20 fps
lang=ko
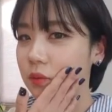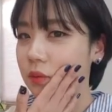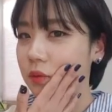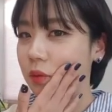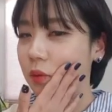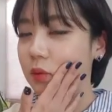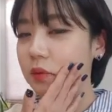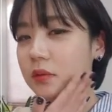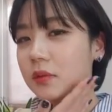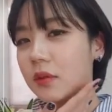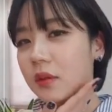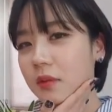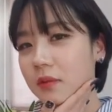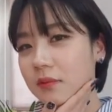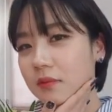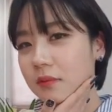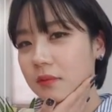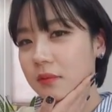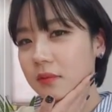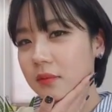어, 근데
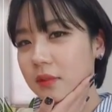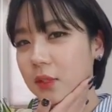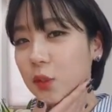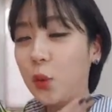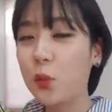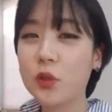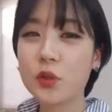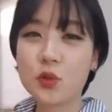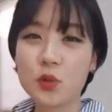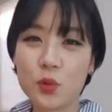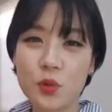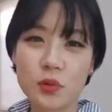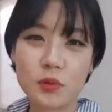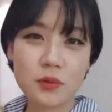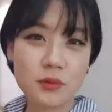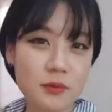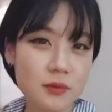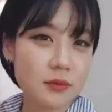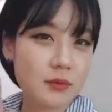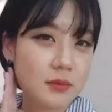저는
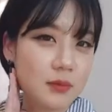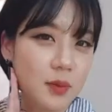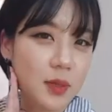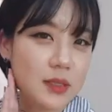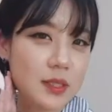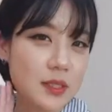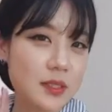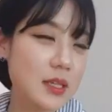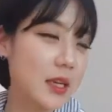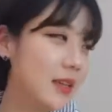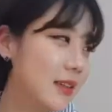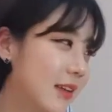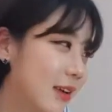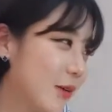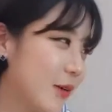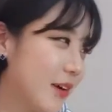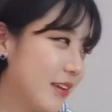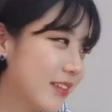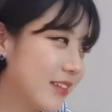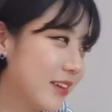조금 화장 잘 된 것
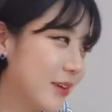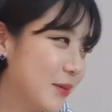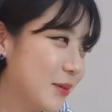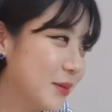같아요.